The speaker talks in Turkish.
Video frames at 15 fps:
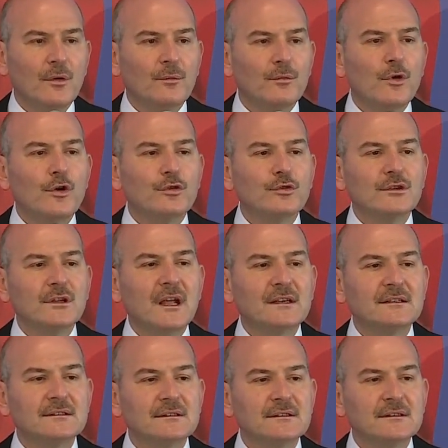Bu
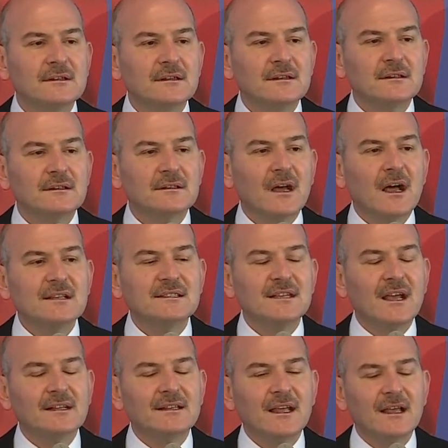örgütler daha
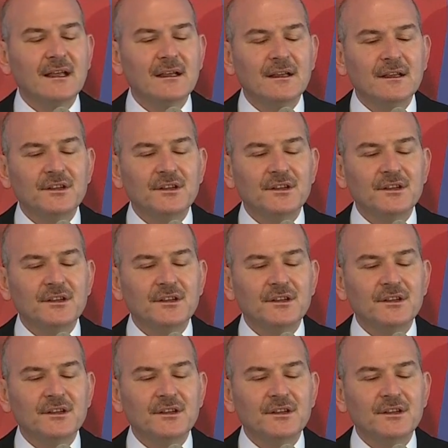ziyade